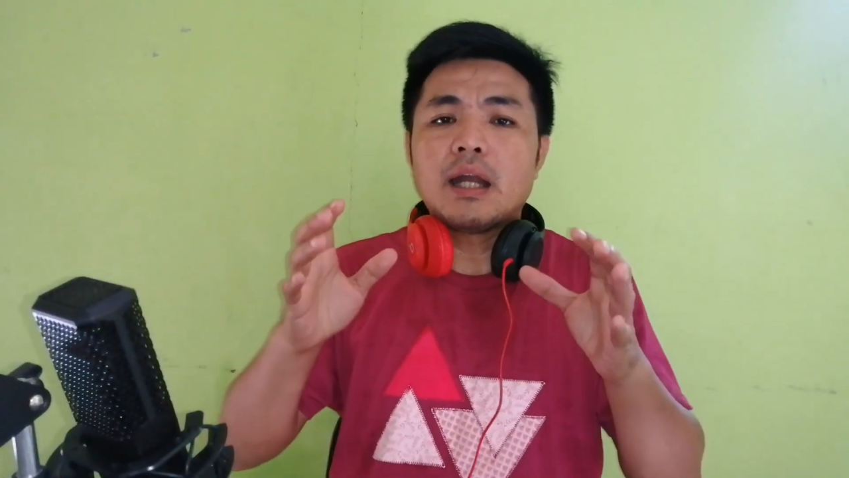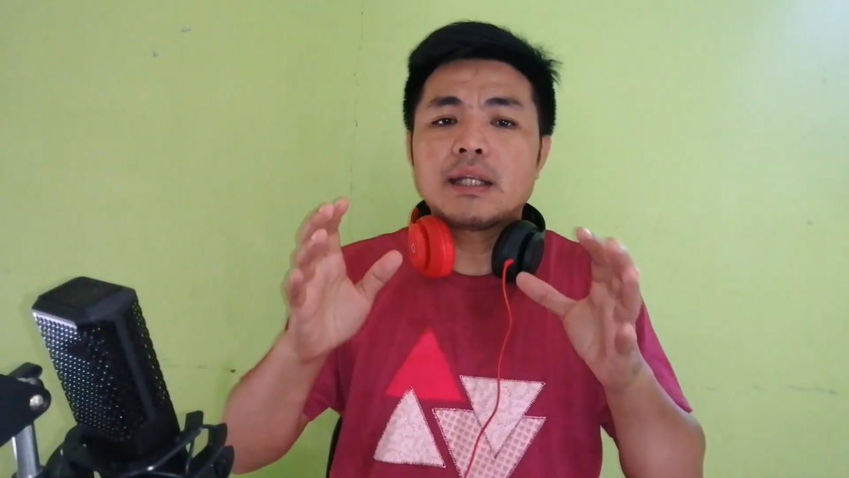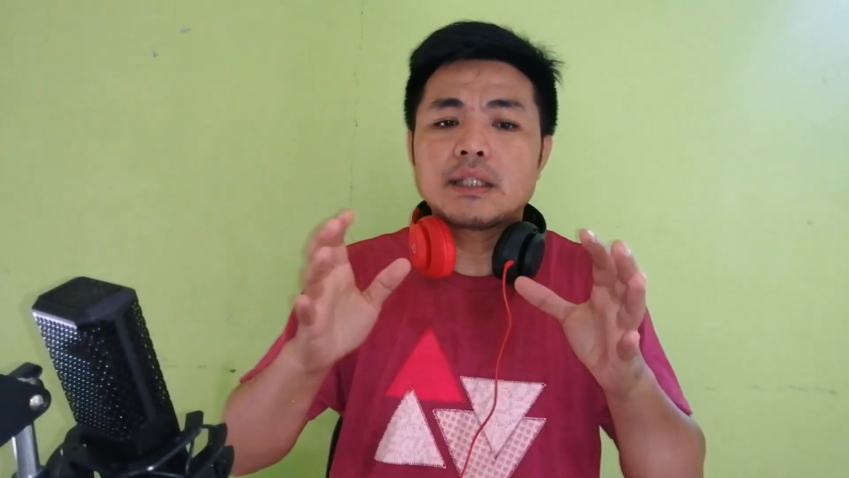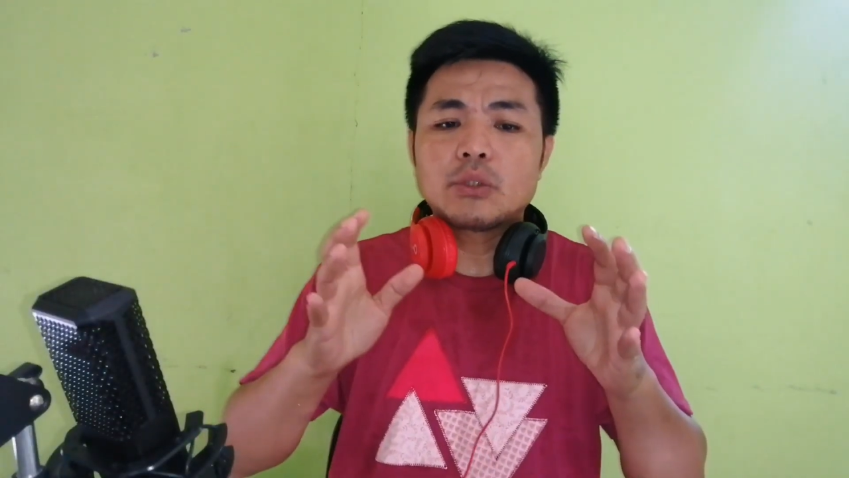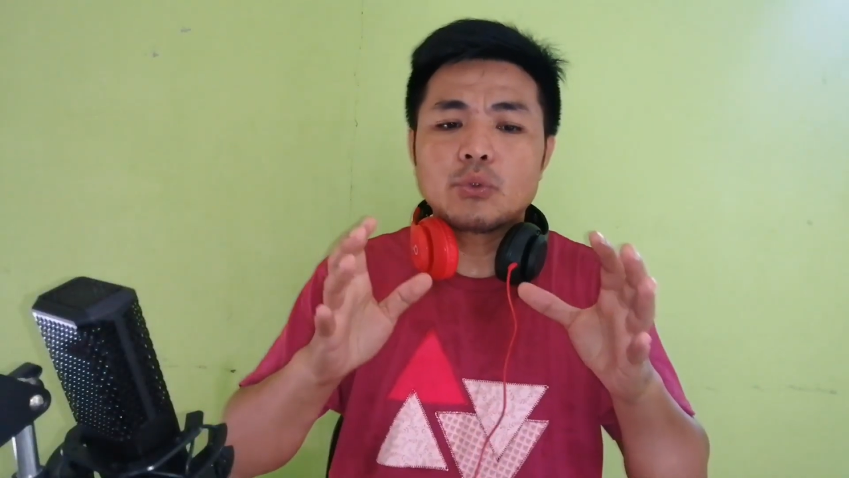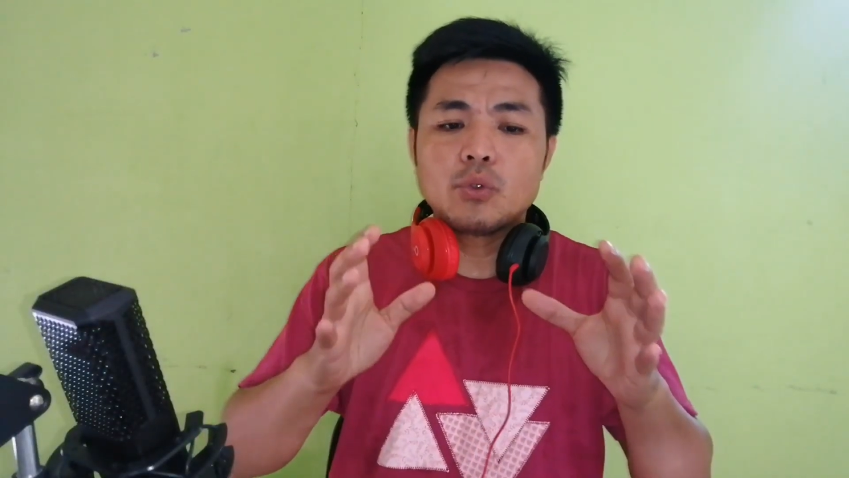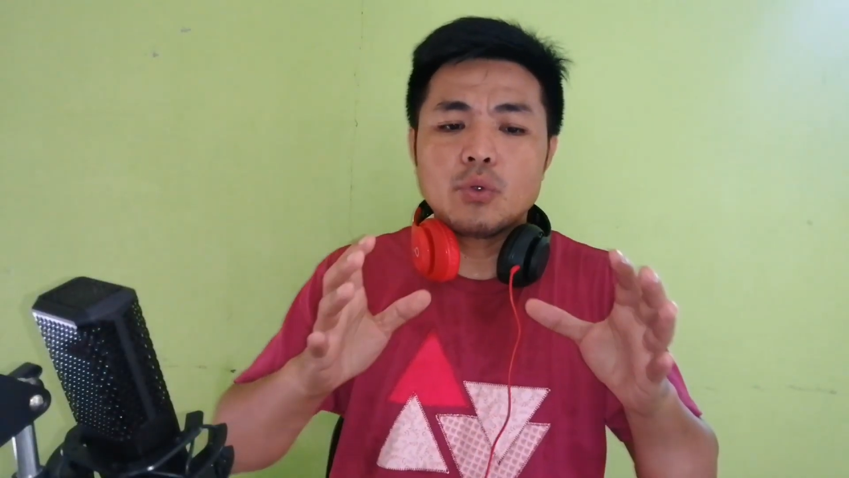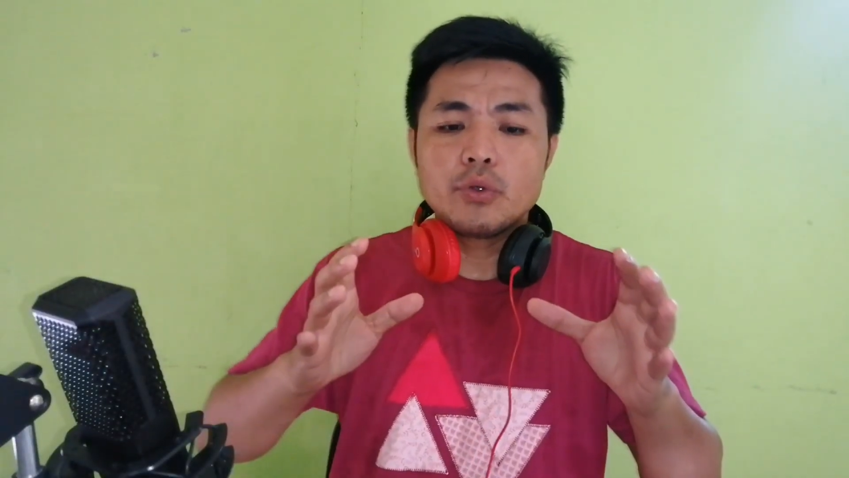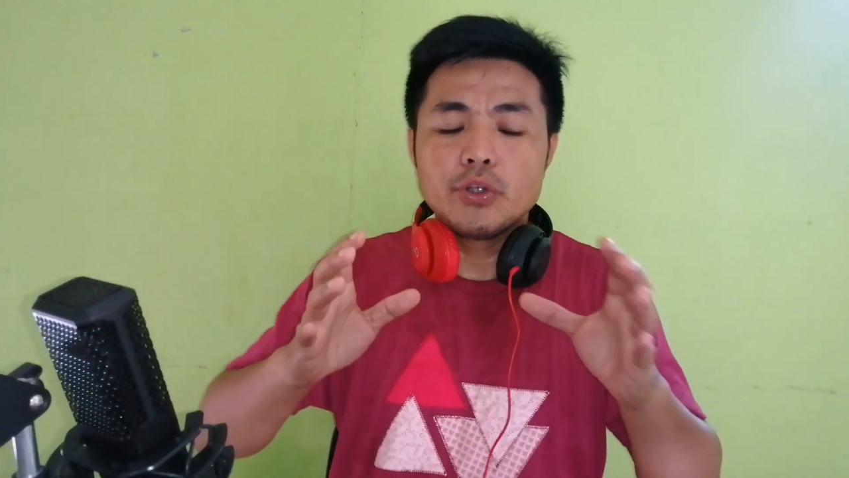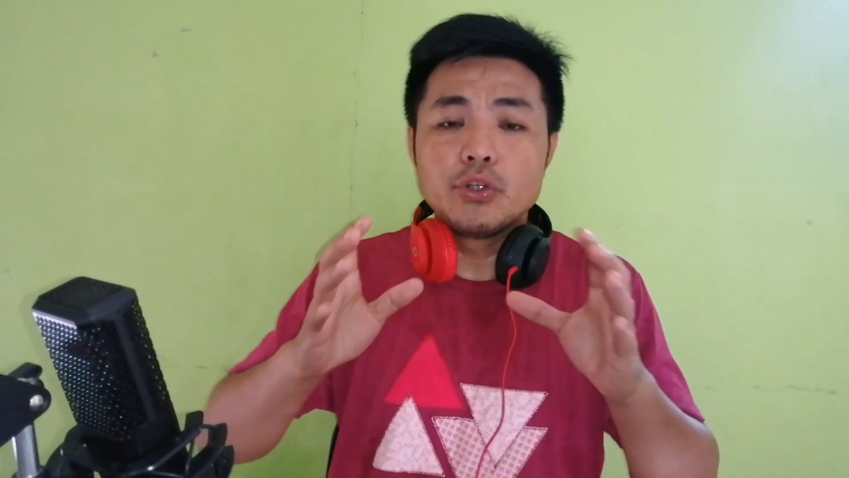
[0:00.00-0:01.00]
ada
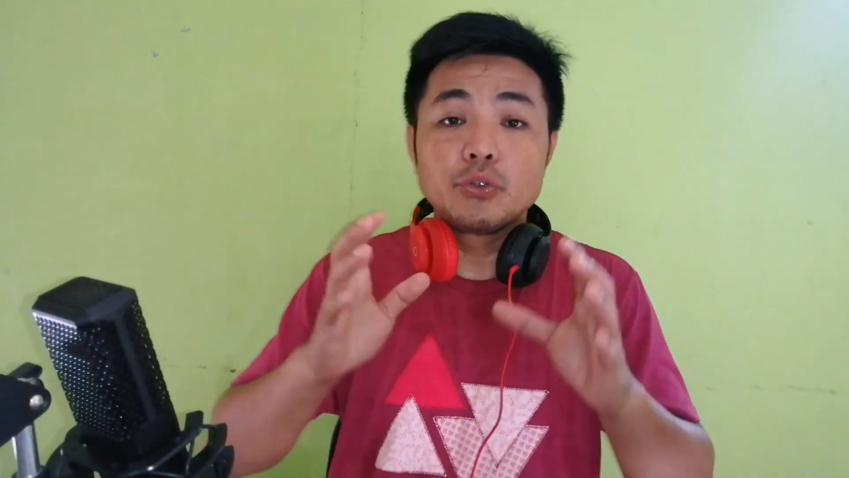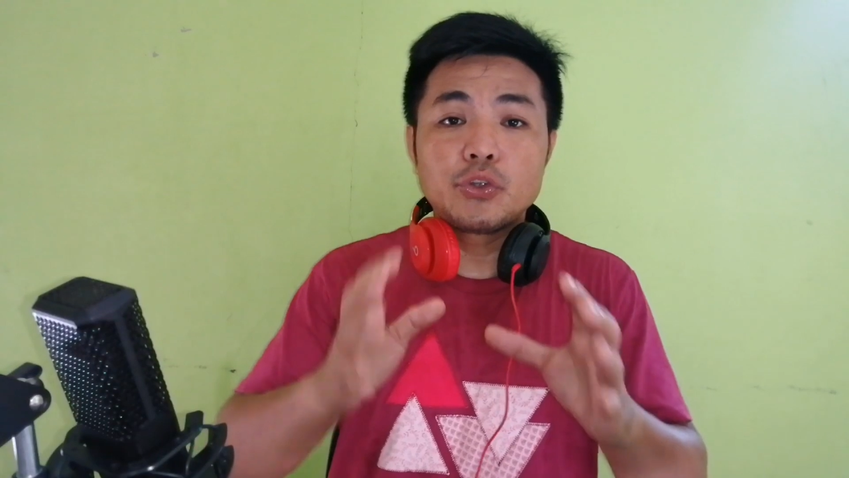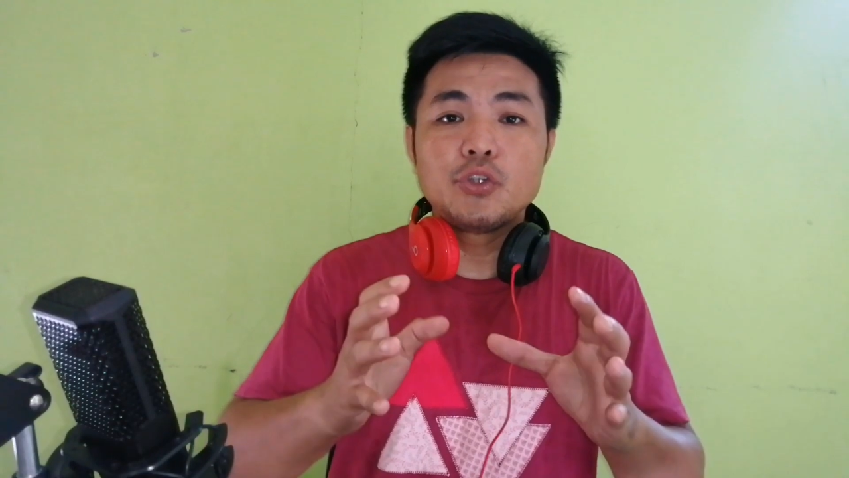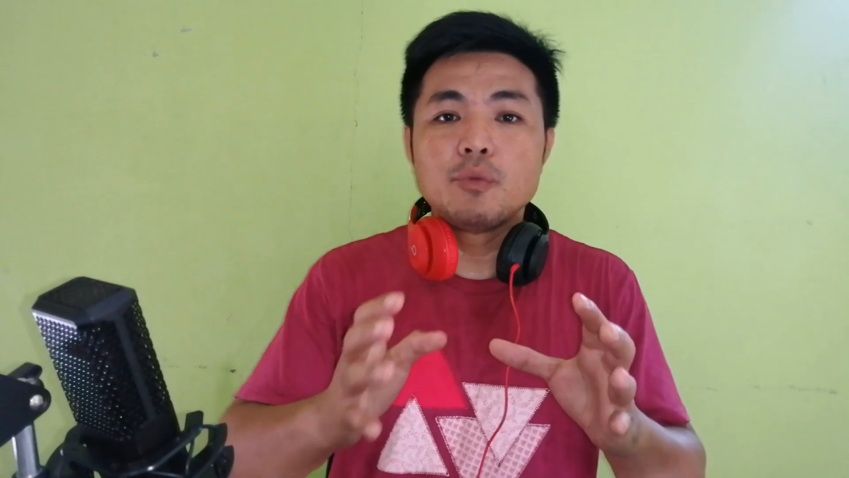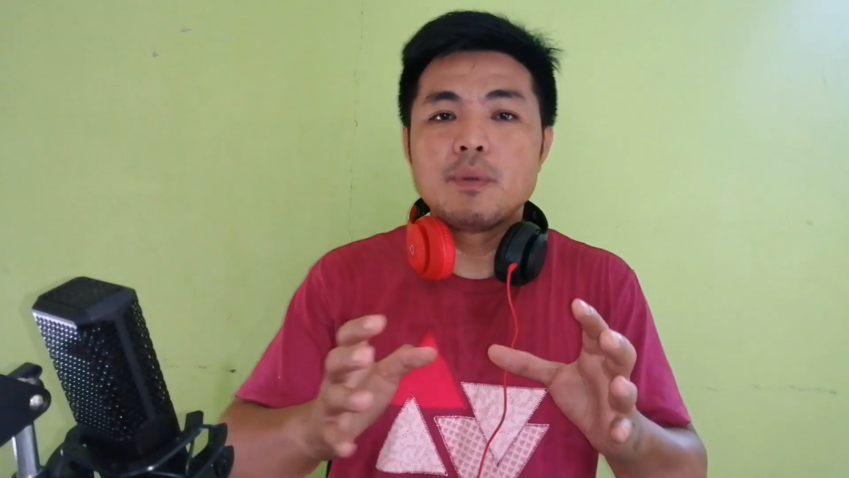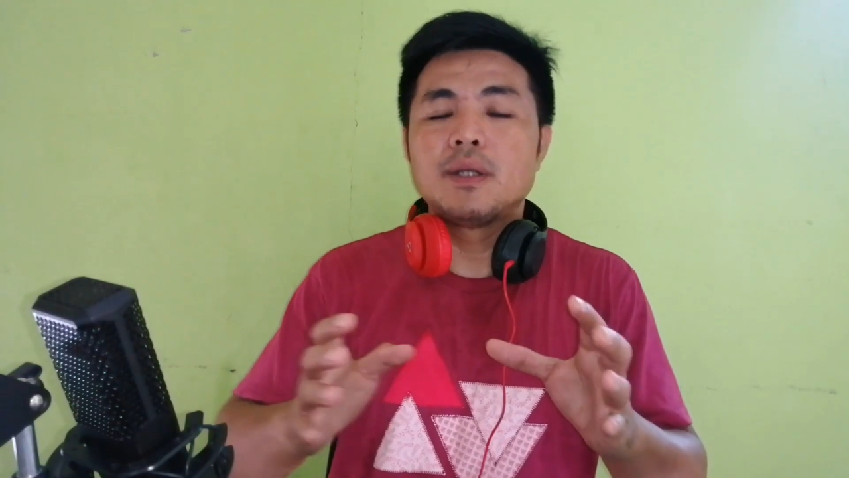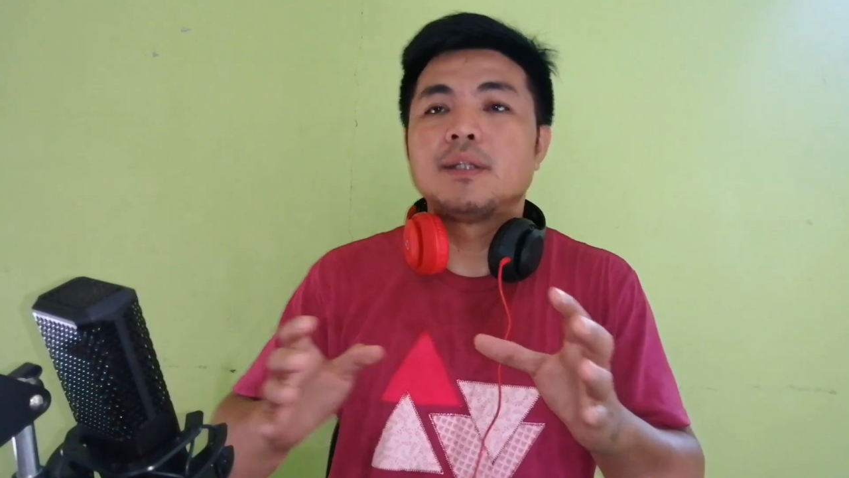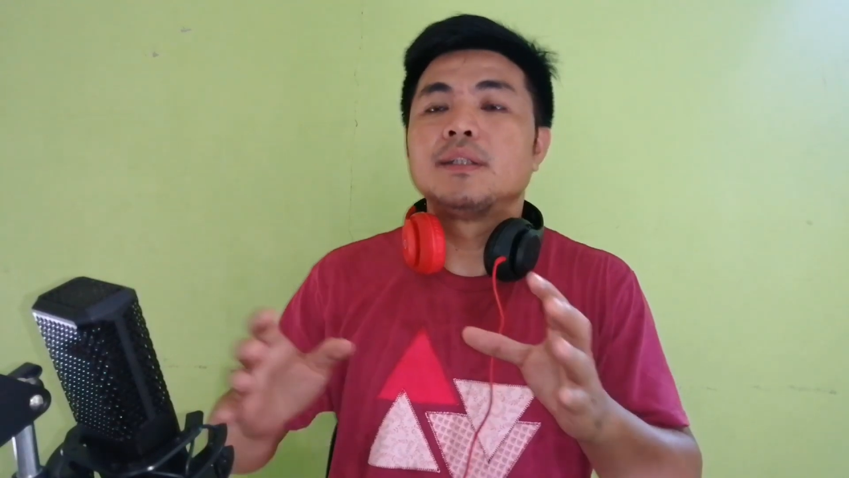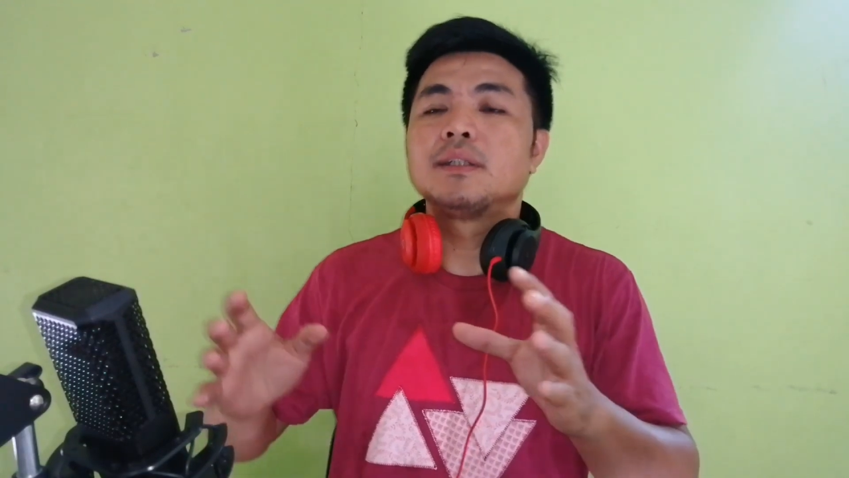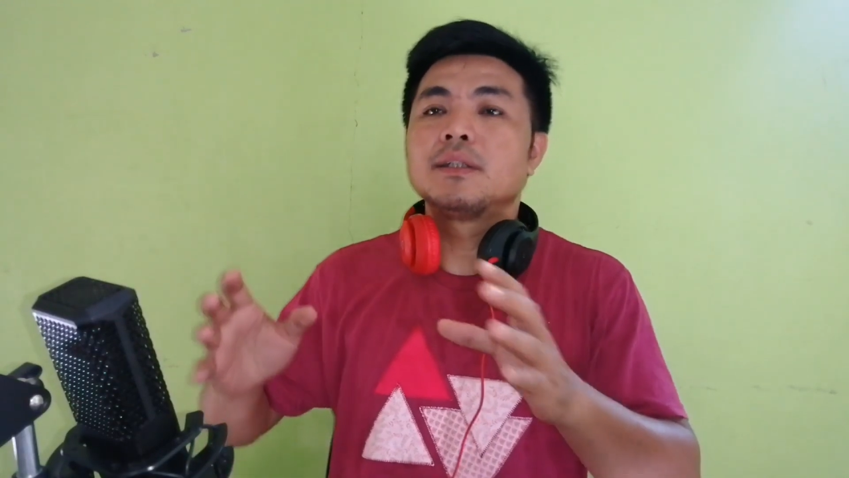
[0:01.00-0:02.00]
satu youtuber